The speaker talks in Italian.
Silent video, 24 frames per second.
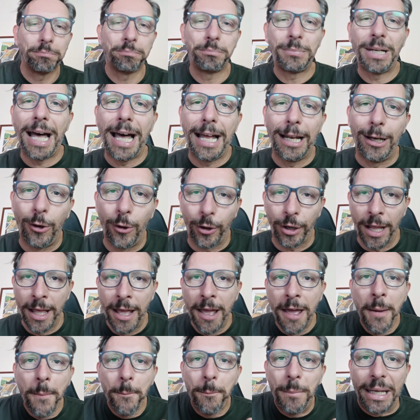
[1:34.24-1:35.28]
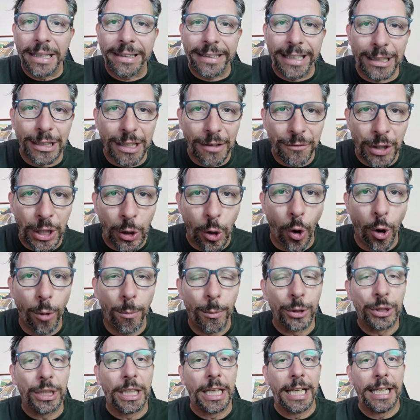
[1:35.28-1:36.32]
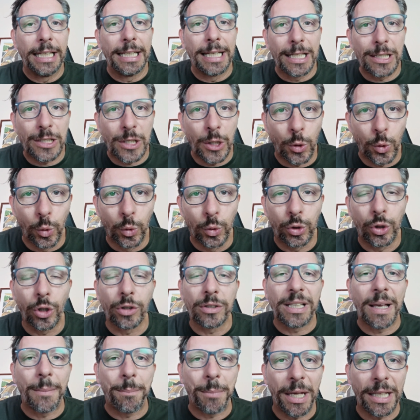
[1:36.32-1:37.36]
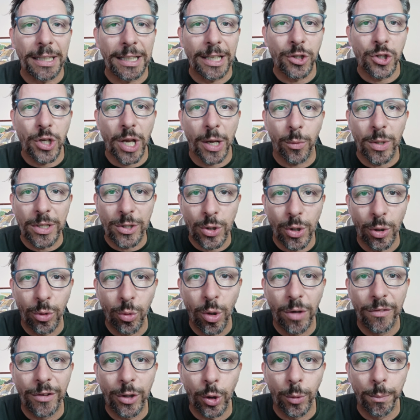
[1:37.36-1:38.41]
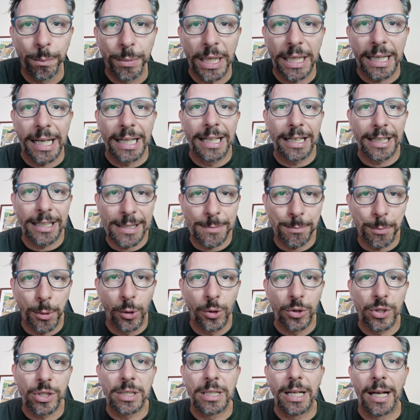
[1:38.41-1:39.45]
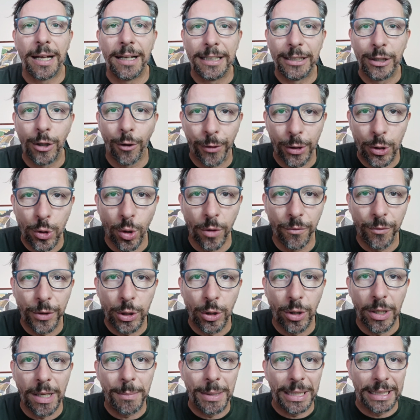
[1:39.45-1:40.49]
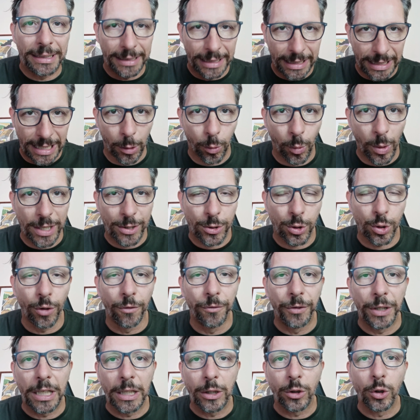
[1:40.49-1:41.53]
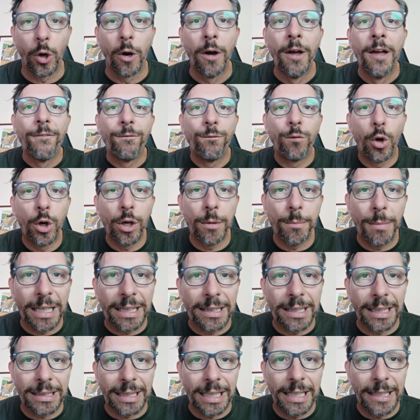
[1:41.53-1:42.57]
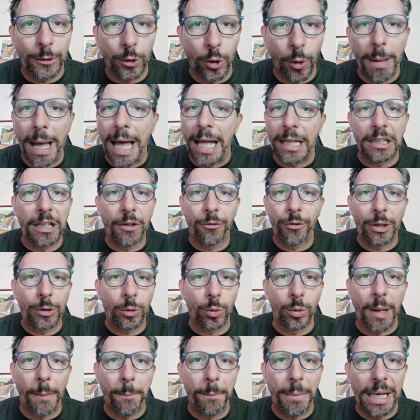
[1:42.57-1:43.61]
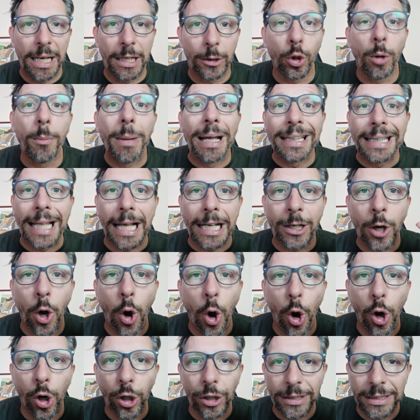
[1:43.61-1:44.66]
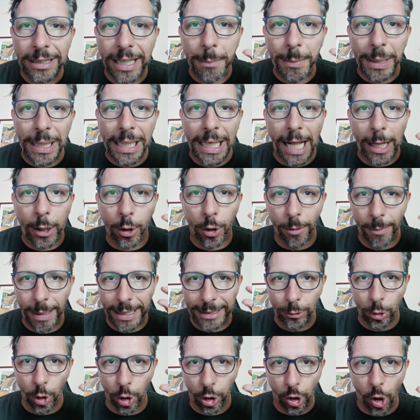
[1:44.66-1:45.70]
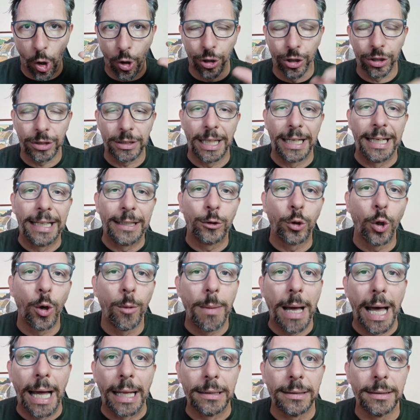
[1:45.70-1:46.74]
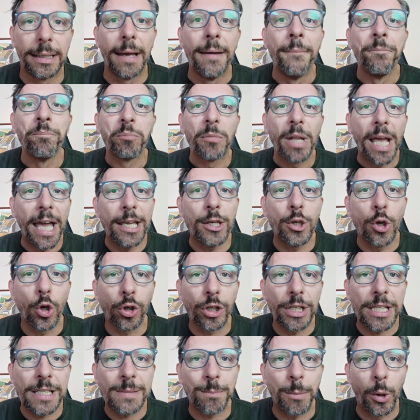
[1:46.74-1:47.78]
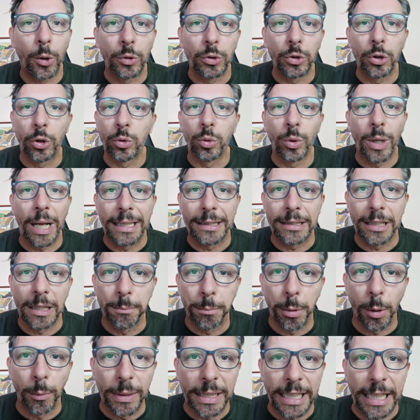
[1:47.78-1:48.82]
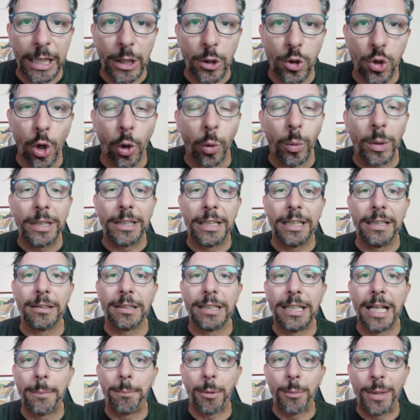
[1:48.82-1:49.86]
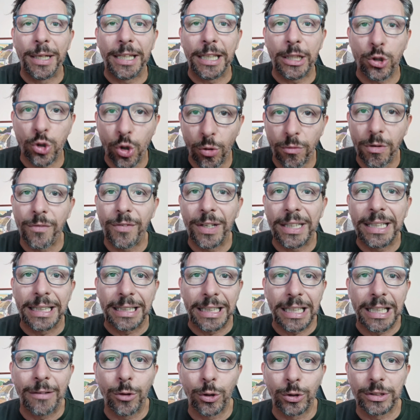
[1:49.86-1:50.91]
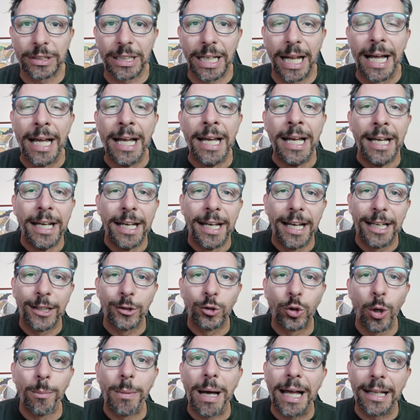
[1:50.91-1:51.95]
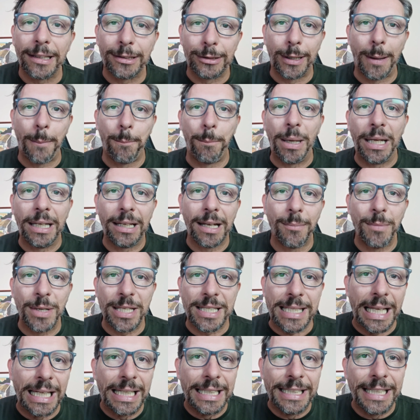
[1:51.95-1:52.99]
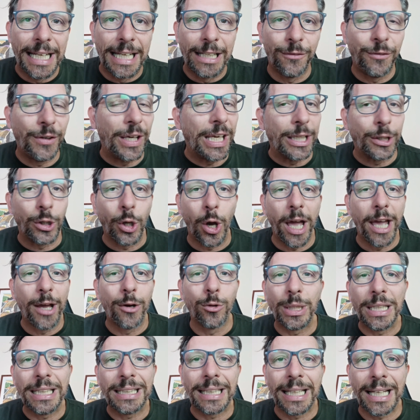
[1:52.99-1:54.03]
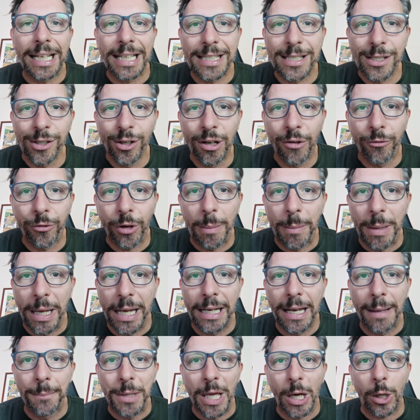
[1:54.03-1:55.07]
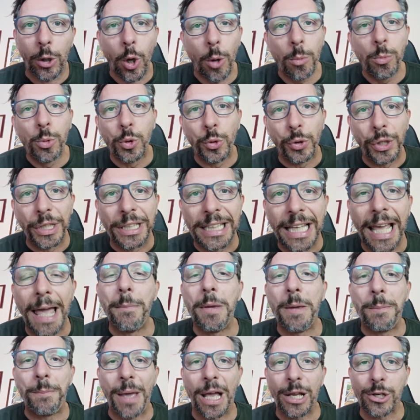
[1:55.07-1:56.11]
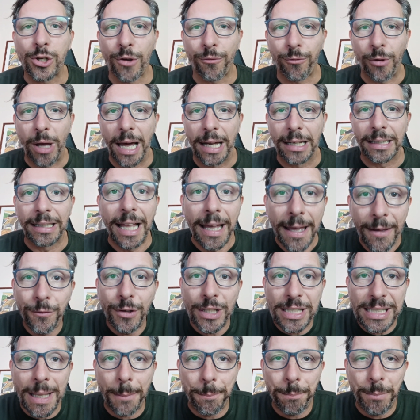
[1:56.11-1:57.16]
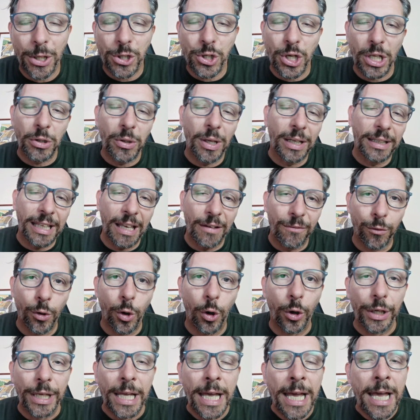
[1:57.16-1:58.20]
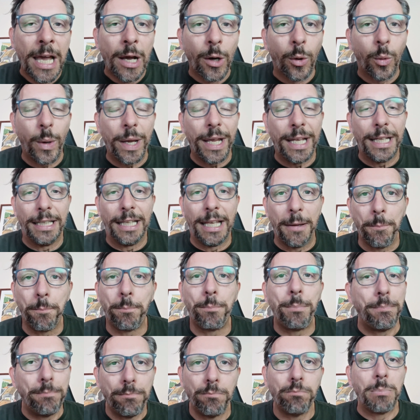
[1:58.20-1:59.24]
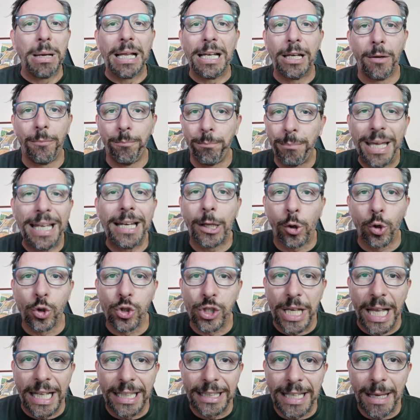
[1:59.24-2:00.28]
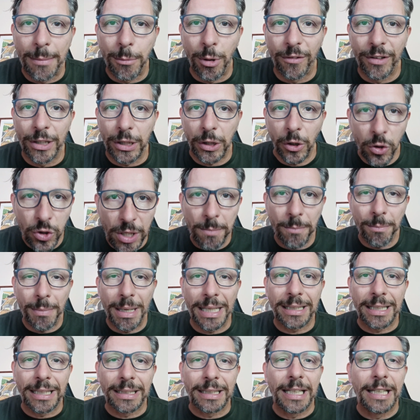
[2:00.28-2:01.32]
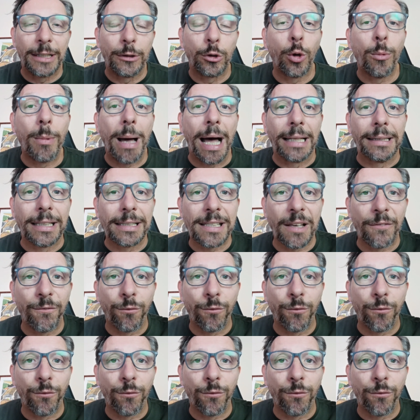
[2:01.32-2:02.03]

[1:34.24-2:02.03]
allora Mettetevi comodi, innanzitutto sapete c'è questa nuova rubrica la risposta, io faccio il video la mattina, questo video, voi mettete le domande, fate una bella domanda corte, mi raccomando corte le domande e io rispondo durante il pomeriggio, quindi nel pomeriggio vi vedete la vostra eh, domanda bella messa lì nel video, è un'interazione fra me e la mia community, mi piace farla e vi sta piacendo anche a voi, quindi bella, bene così, andiamo avanti così, mettete le domande se